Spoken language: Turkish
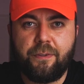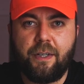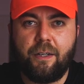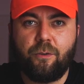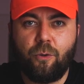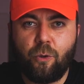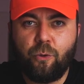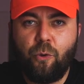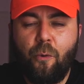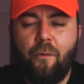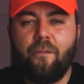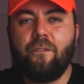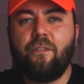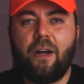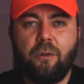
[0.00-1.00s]
saat oldu?
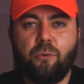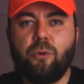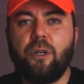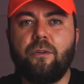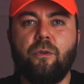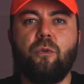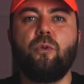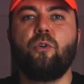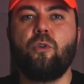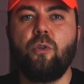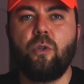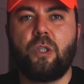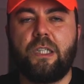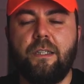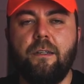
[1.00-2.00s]
Fan süresi
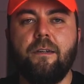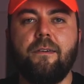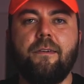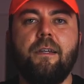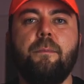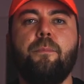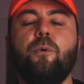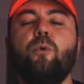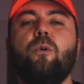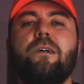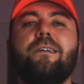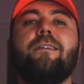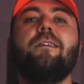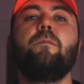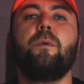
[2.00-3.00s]
düştüğü için, CPU
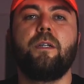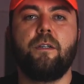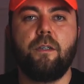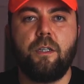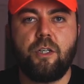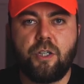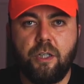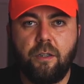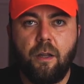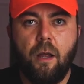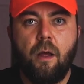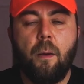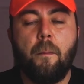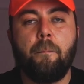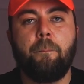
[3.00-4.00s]
ısınmadığı için,
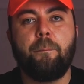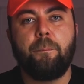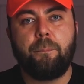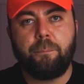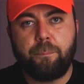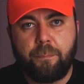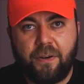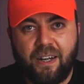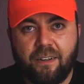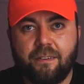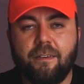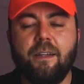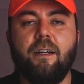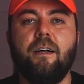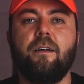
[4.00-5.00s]

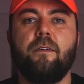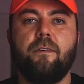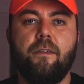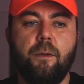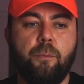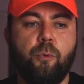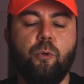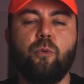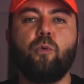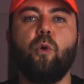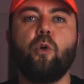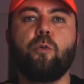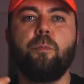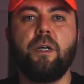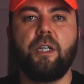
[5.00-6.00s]
fazla CPU'yu
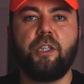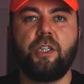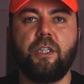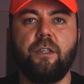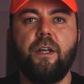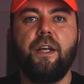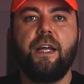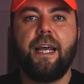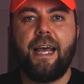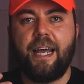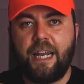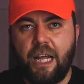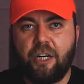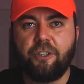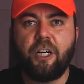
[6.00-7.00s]
soğutmak için
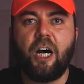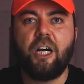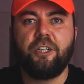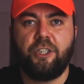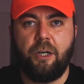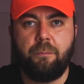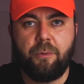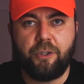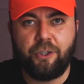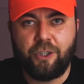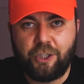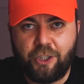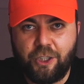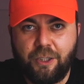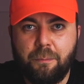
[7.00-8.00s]
enerji harcanmadığı
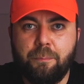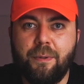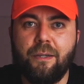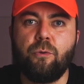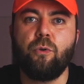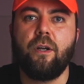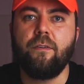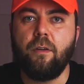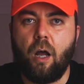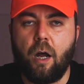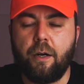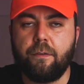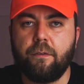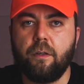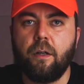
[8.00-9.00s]
için pil süresi
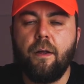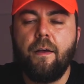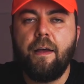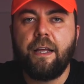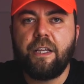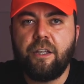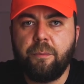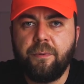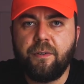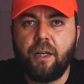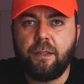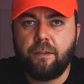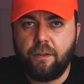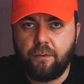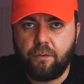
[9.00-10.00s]
arttı. 20
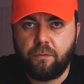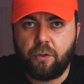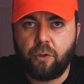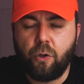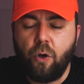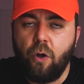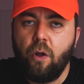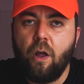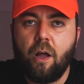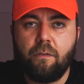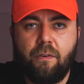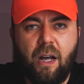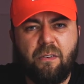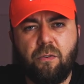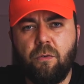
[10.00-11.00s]
saati nasıl veriyor?
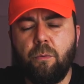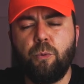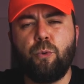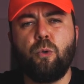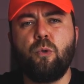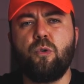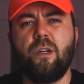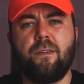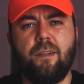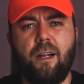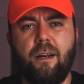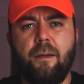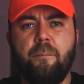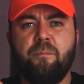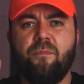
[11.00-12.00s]
Wi-Fi ve bütün
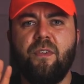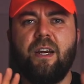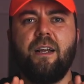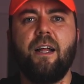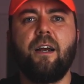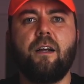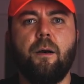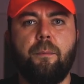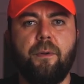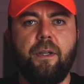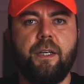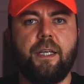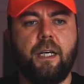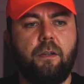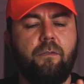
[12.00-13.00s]
hücresel veriler
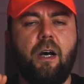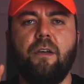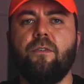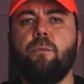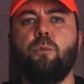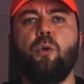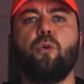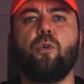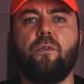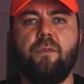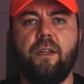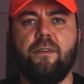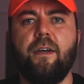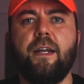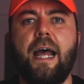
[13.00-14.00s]
kapalıyken, Wi-Fi, Bluetooth
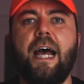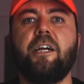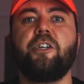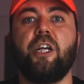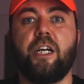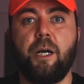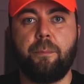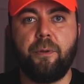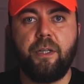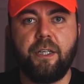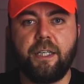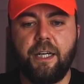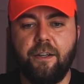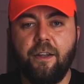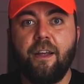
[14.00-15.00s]
vesaire her şey
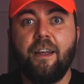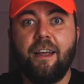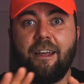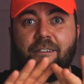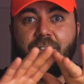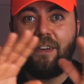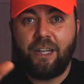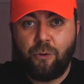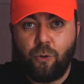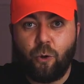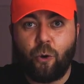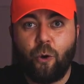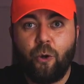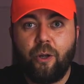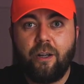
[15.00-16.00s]
kapalıyken
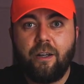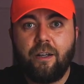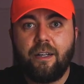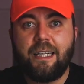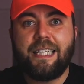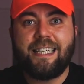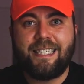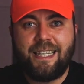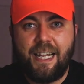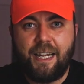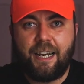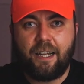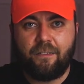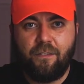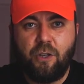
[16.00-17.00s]
video
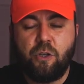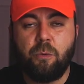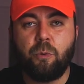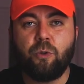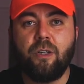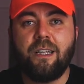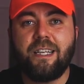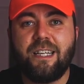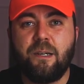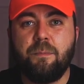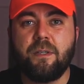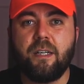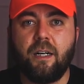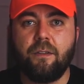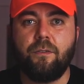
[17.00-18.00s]
izleyerek video modunda 20
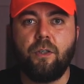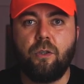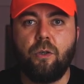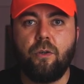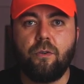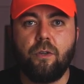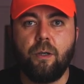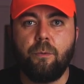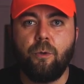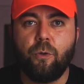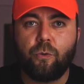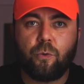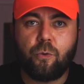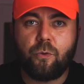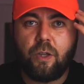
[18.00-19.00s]
saat video
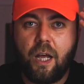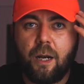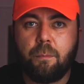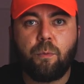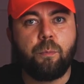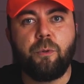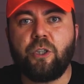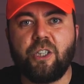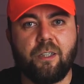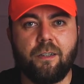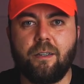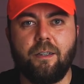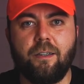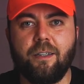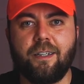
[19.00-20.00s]
izleyebiliyorsunuz. Yani bu bir
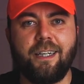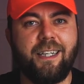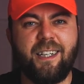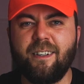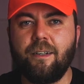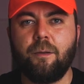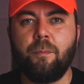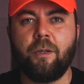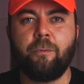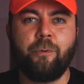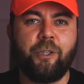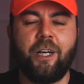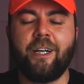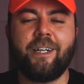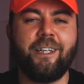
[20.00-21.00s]
çılgınlık, inanılmaz bir
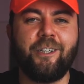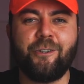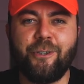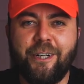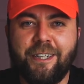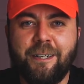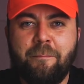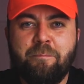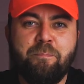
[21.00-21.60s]
şey arkadaşlar.